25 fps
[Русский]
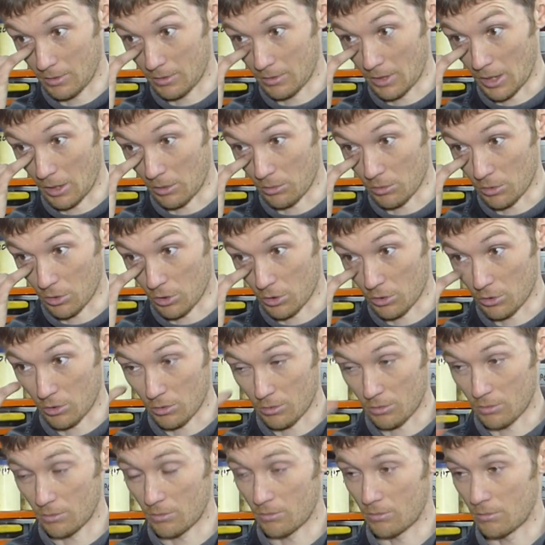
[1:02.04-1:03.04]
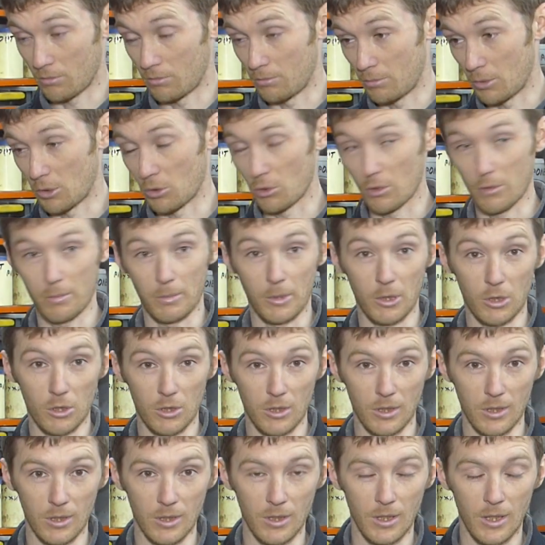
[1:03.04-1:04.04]
так уж
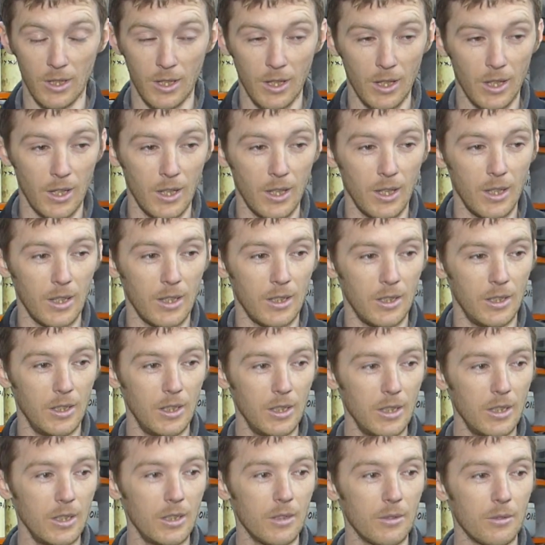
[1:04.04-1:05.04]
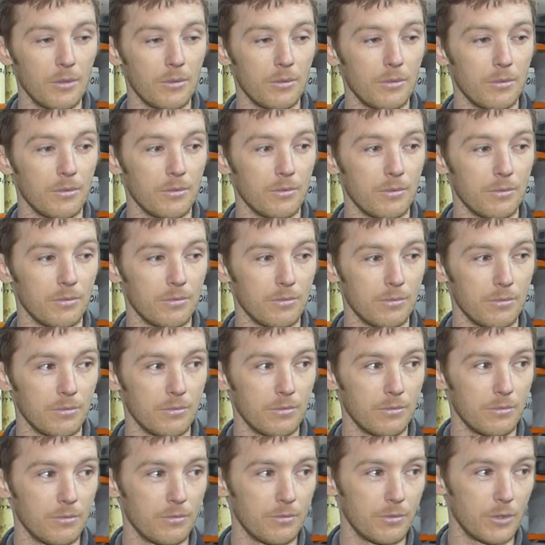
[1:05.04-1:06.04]
безуспешно. И
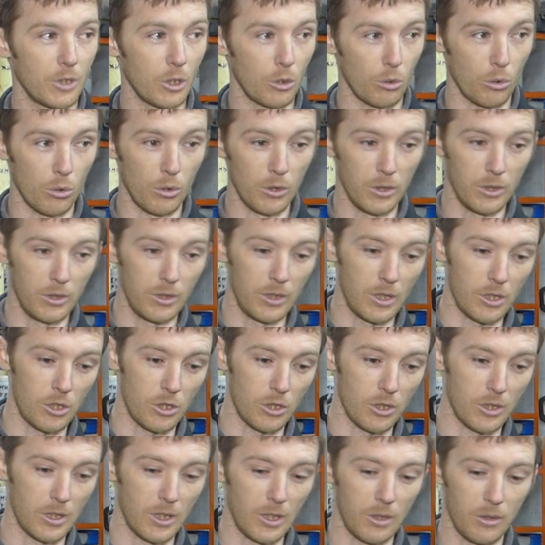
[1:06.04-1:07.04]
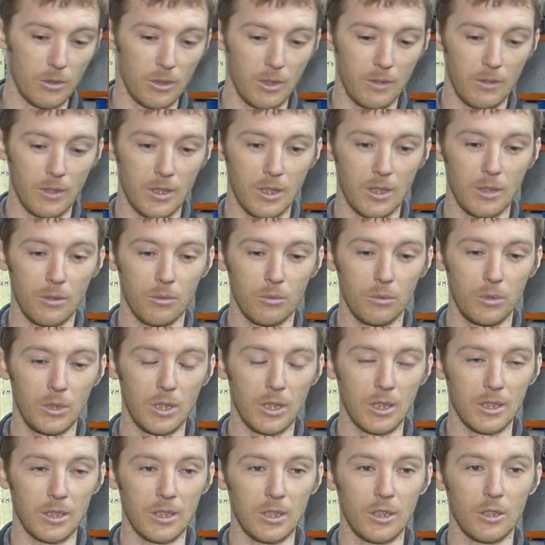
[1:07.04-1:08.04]
второй, я считаю, наверное, у
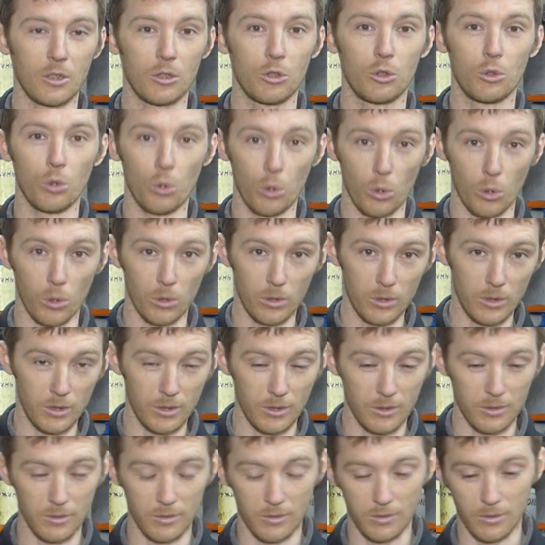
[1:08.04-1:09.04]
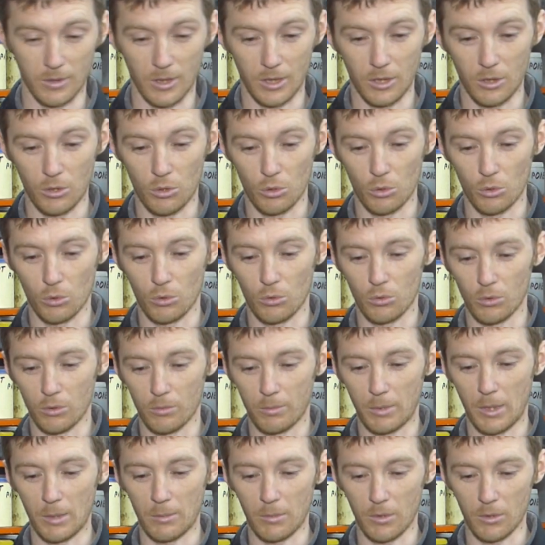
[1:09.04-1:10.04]
некоторых долг, они чувствуют
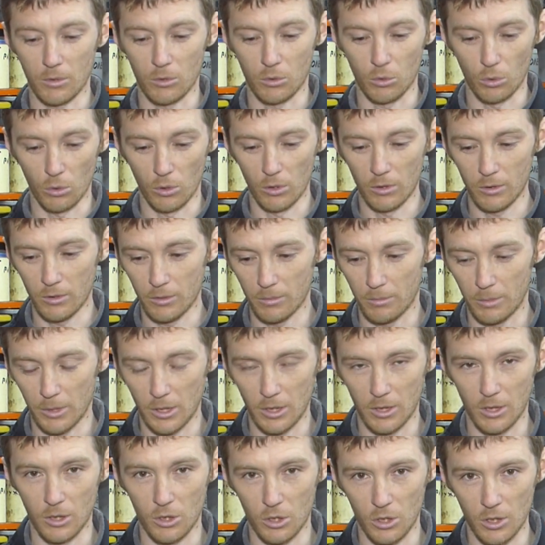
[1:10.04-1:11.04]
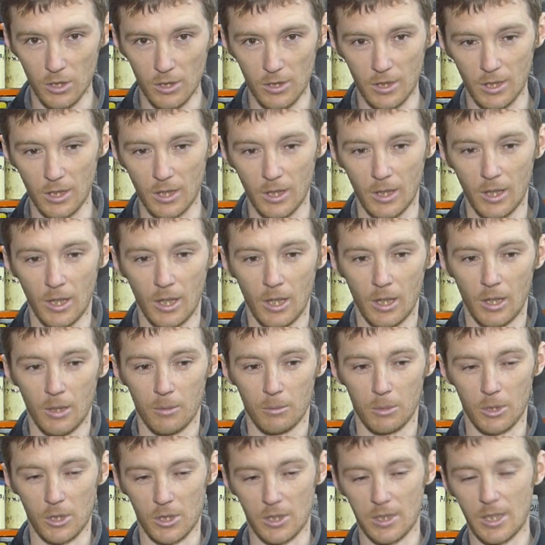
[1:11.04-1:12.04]
прямо долг перед отчизной
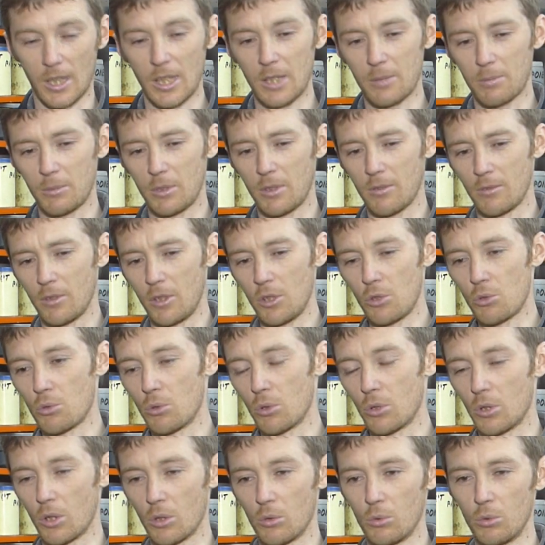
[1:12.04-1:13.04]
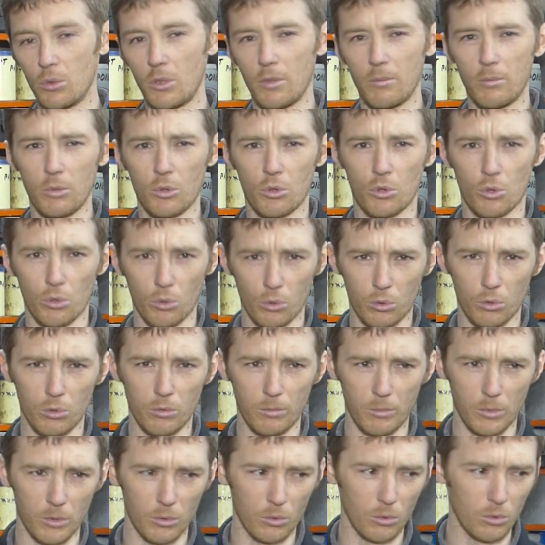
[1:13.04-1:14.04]
прислать мне в личку какую-нибудь шутку,
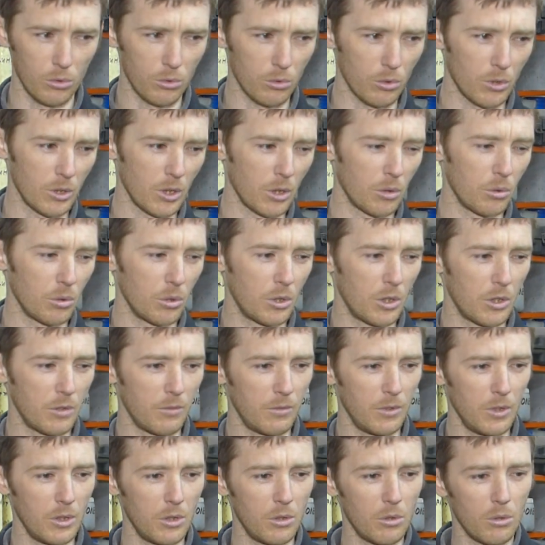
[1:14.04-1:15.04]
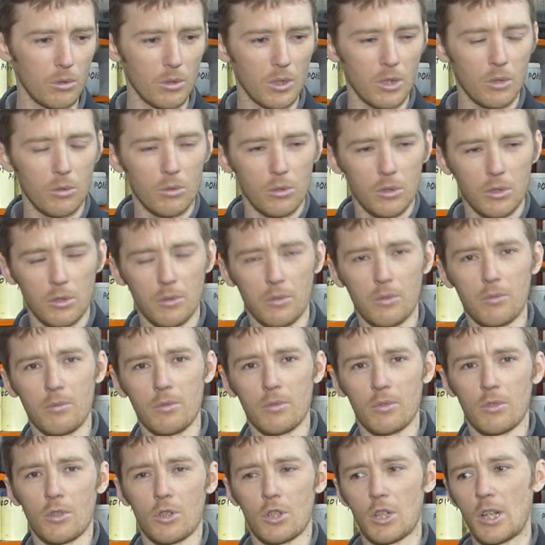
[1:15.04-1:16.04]
минутку, какое-нибудь видео, какую-нибудь
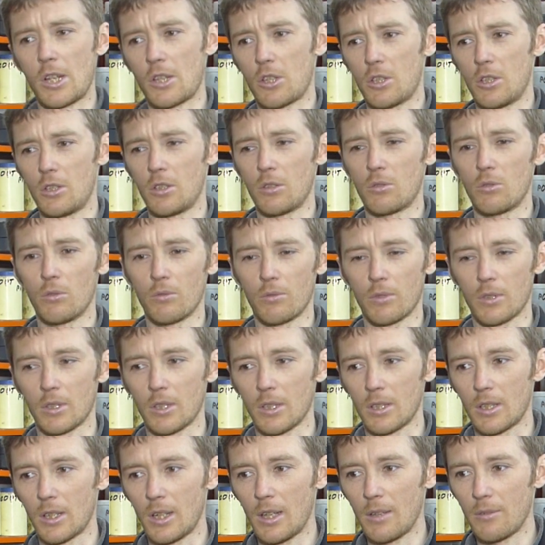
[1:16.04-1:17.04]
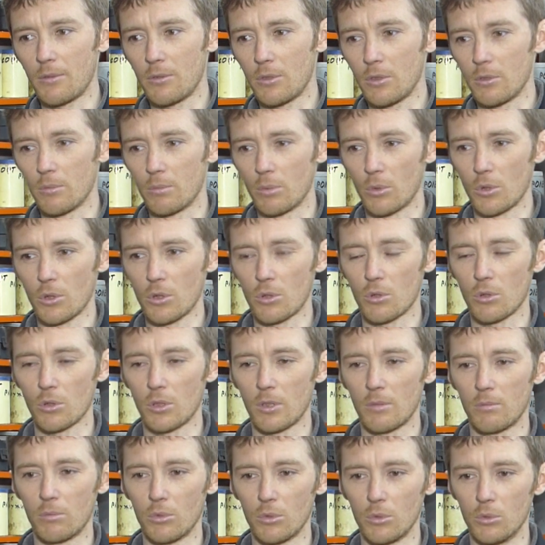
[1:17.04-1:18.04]
ржачненькую фотографию и прочую
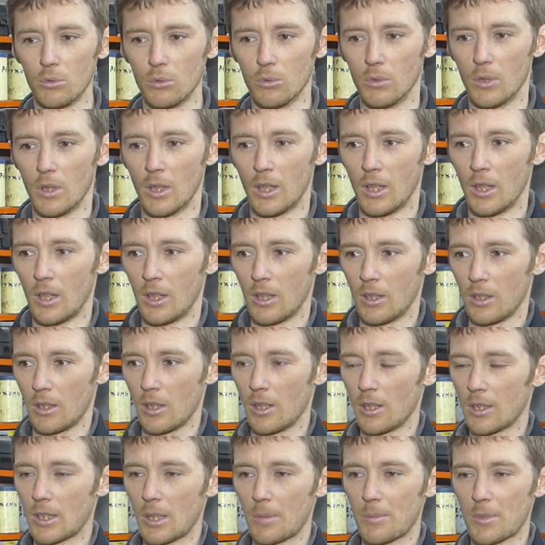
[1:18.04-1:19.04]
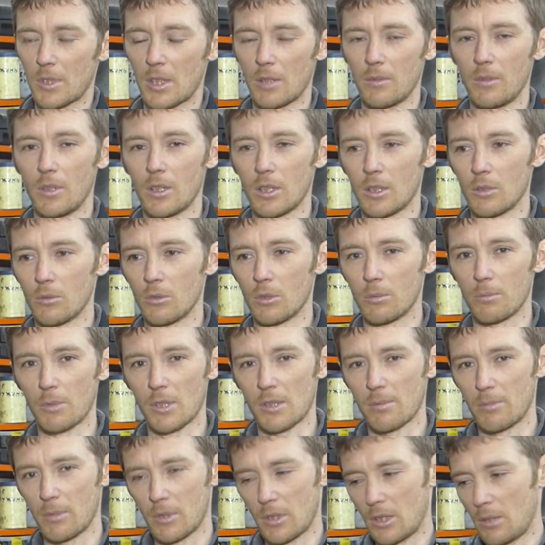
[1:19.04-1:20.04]
лабуду. Или там советы, вот
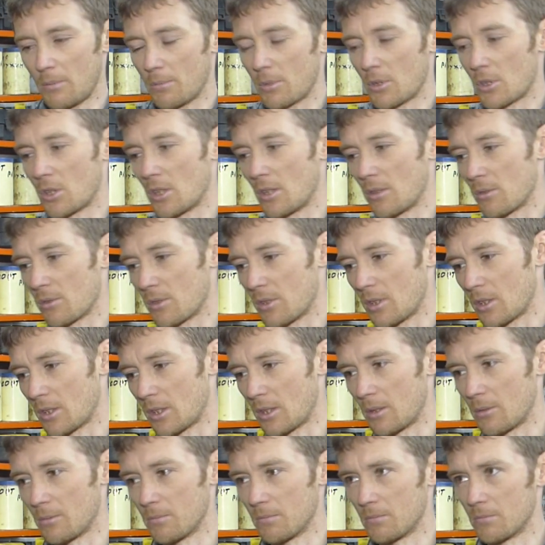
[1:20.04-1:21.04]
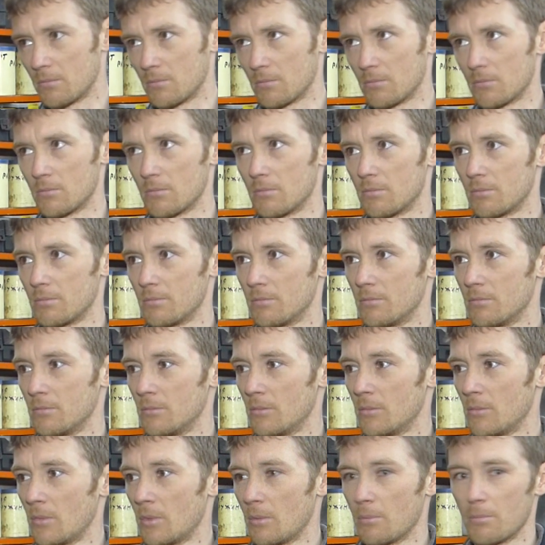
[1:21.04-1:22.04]
посмотри, пожалуйста, там
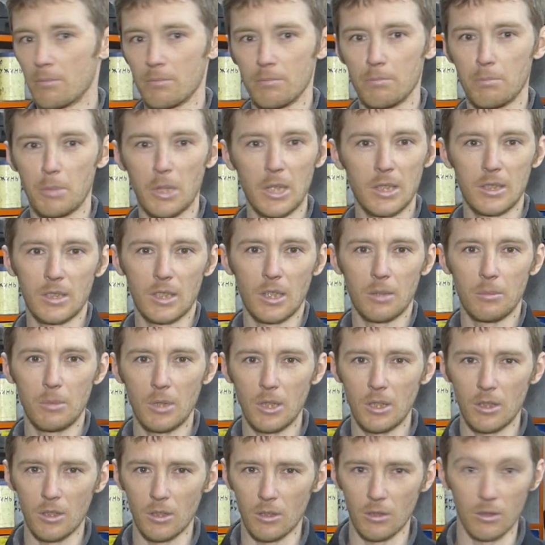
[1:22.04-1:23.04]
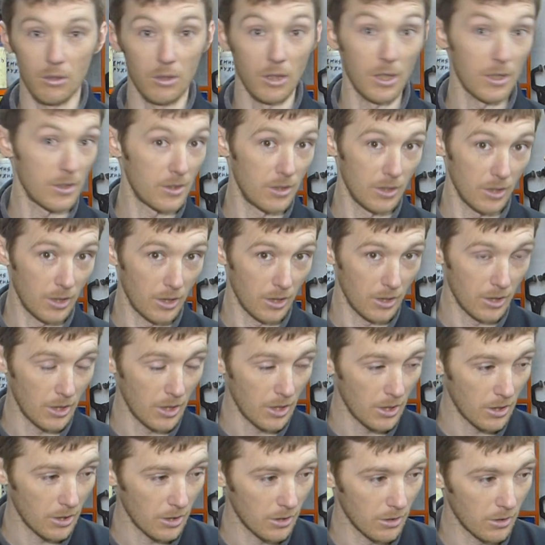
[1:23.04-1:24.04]
Bad Comedian, классный
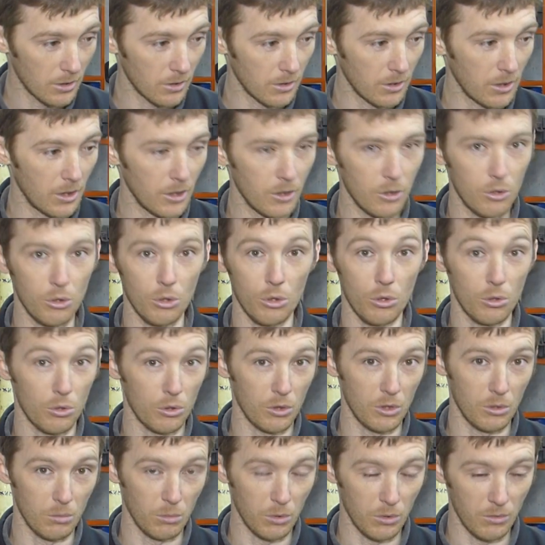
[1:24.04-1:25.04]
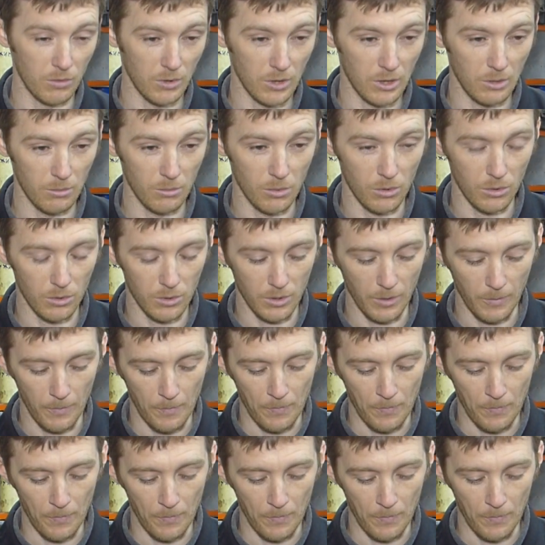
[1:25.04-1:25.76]
канал или еще что-нибудь в этом роде.